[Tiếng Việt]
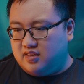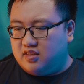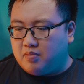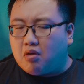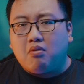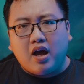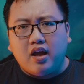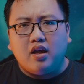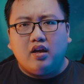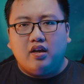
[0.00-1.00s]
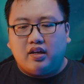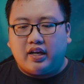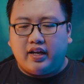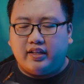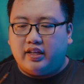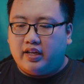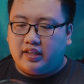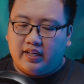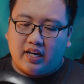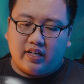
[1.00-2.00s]
Nhưng mà nó cũng hay. Cái này thì cái
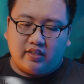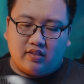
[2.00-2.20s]
tính năng này thì